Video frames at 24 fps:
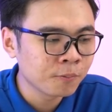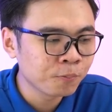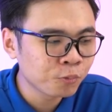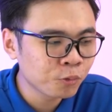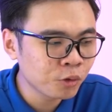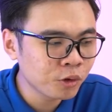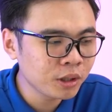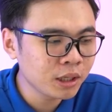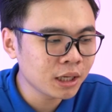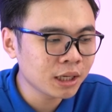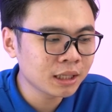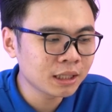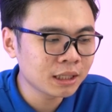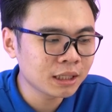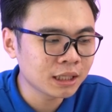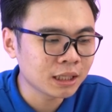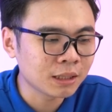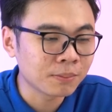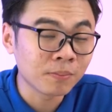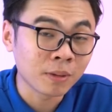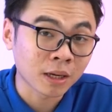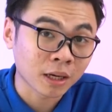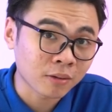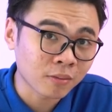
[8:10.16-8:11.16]
Tuy nhiên
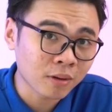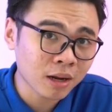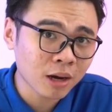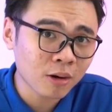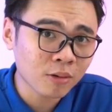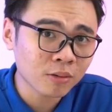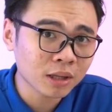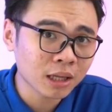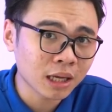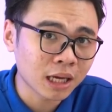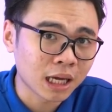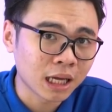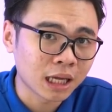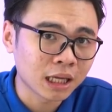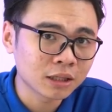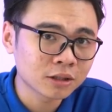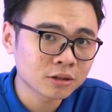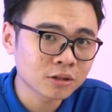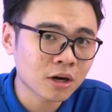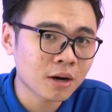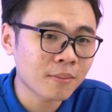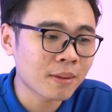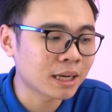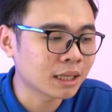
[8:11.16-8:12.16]
thì mình cũng đã có thể
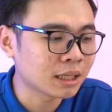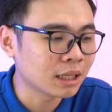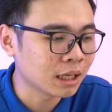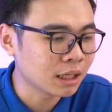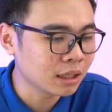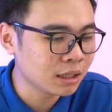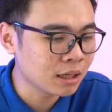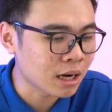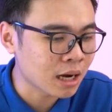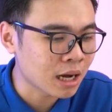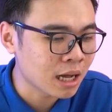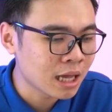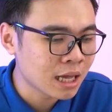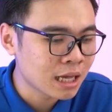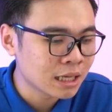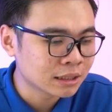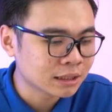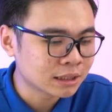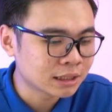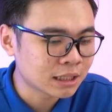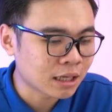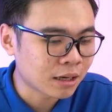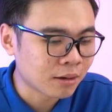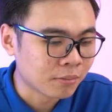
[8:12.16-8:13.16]
cho các bạn thấy được
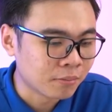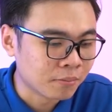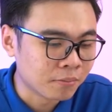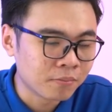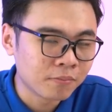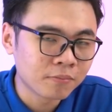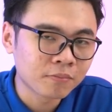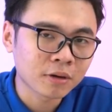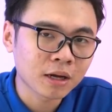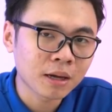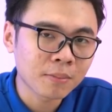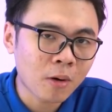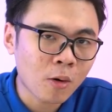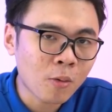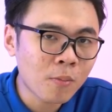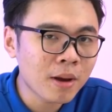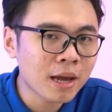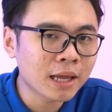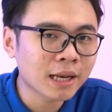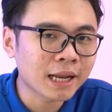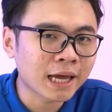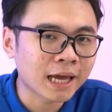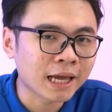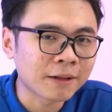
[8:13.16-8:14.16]
rằng cái mẫu
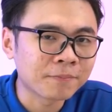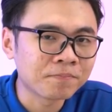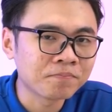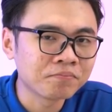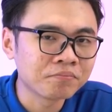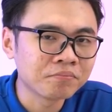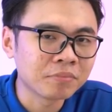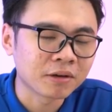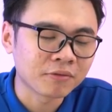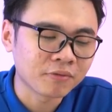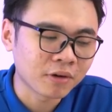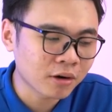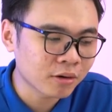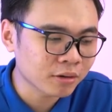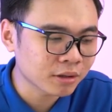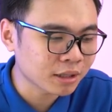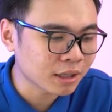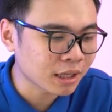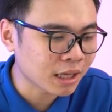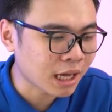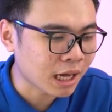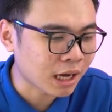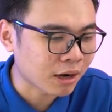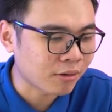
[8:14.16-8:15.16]
main này mình vẫn có
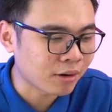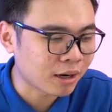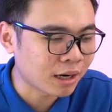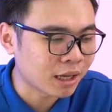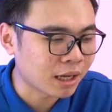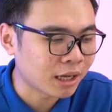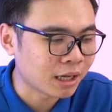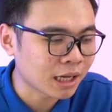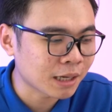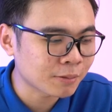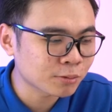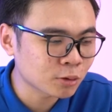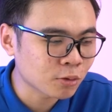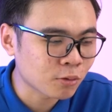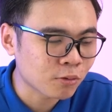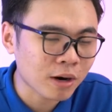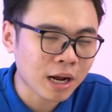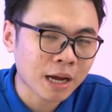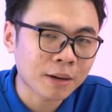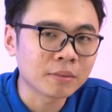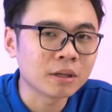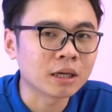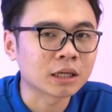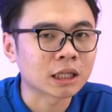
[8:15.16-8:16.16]
thể gọi là ép xung
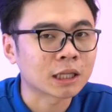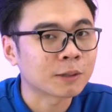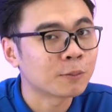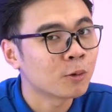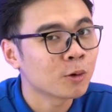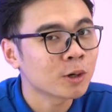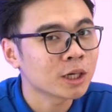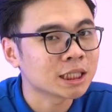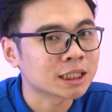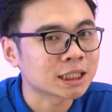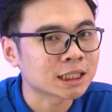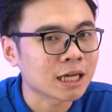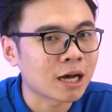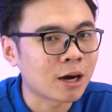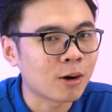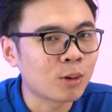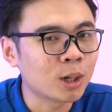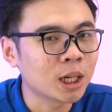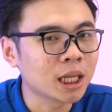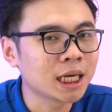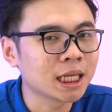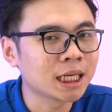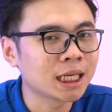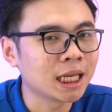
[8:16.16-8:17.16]
RAM được từ
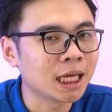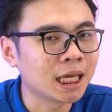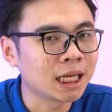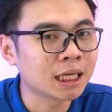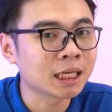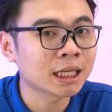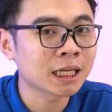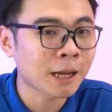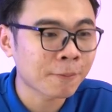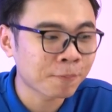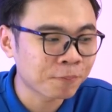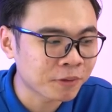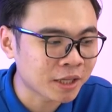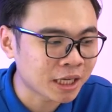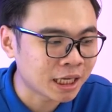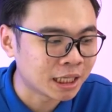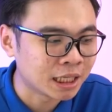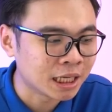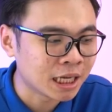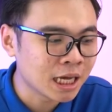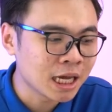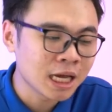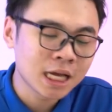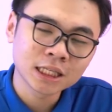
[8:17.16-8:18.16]
4600 lên đến 5000
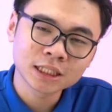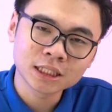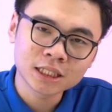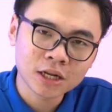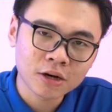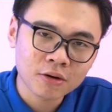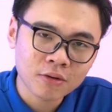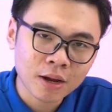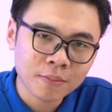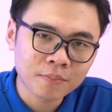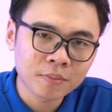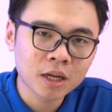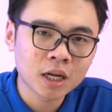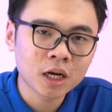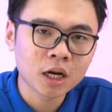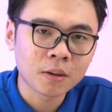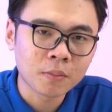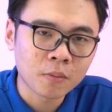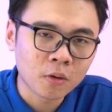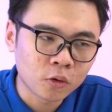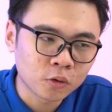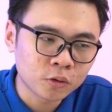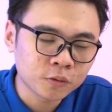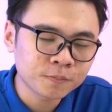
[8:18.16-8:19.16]
trên RAM
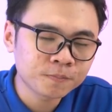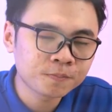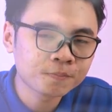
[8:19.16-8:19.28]
DR4.